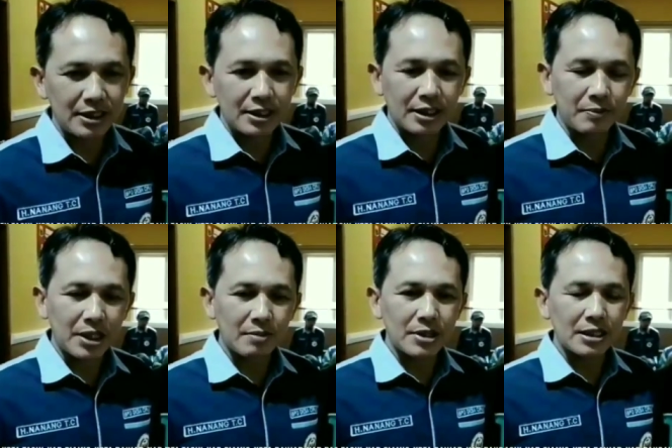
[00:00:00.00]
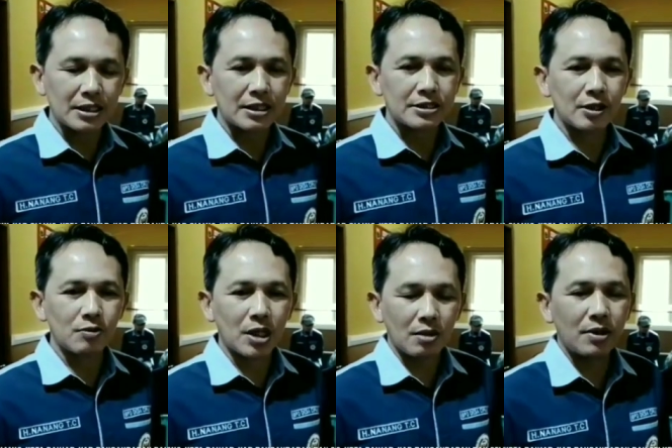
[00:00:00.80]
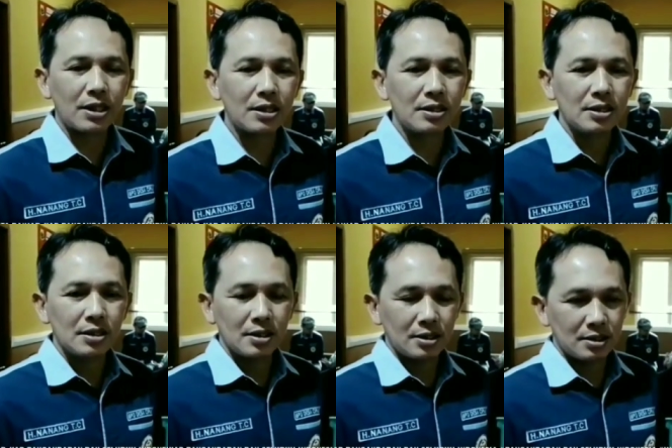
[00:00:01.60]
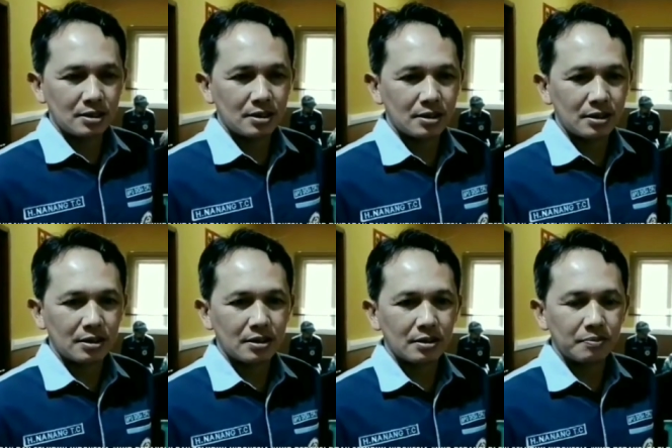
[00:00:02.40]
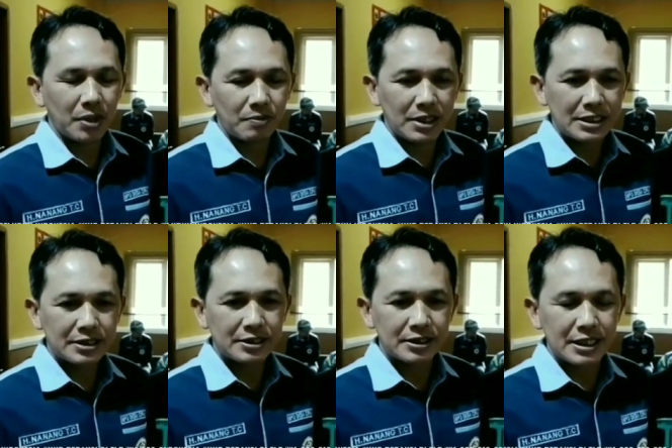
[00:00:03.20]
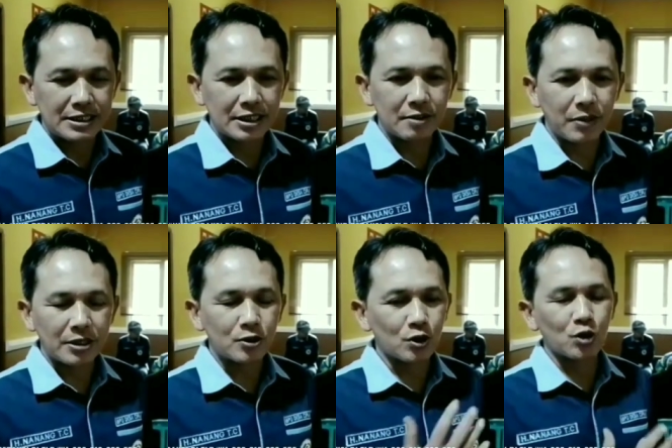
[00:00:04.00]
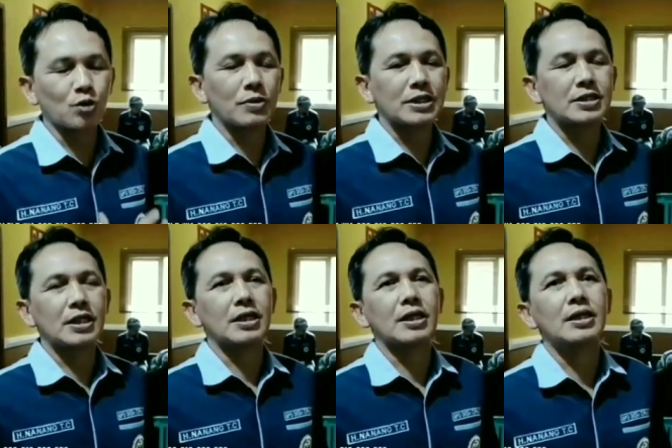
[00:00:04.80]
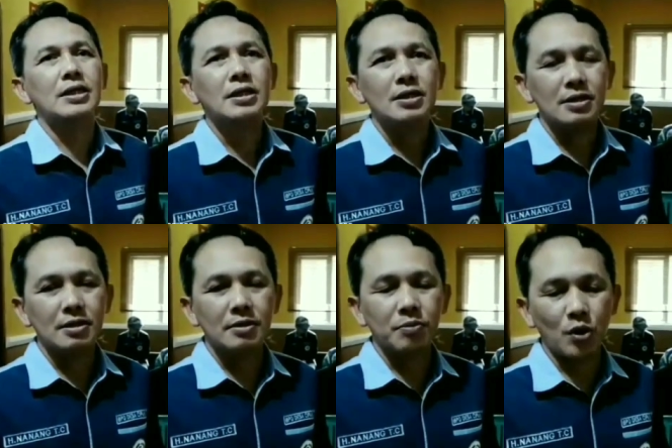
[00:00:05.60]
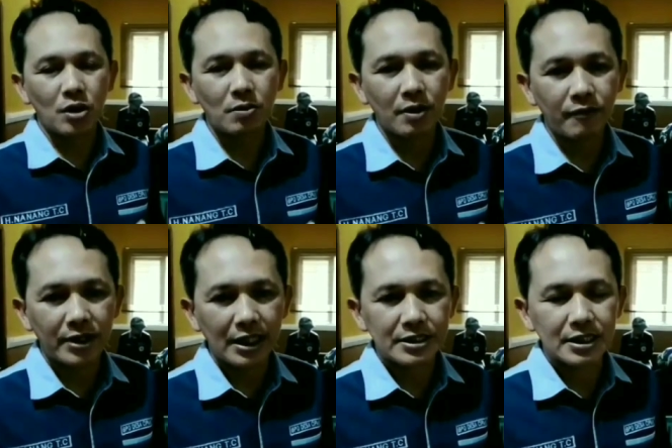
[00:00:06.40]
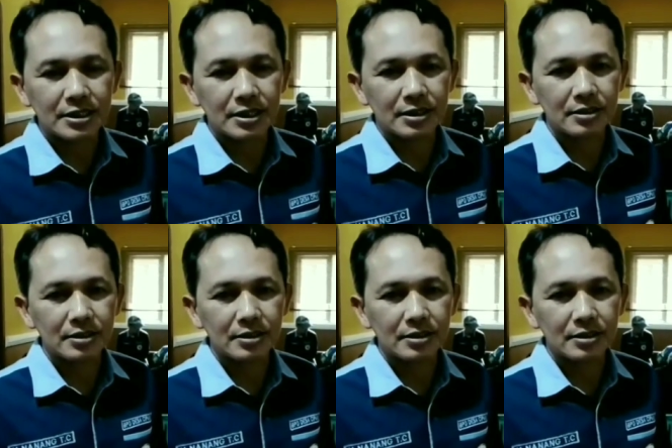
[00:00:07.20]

tapi kami akan selalu mengawal uh, Pemdes Desa Cipas untuk menyelesaikan uh, program revitalisasi ini.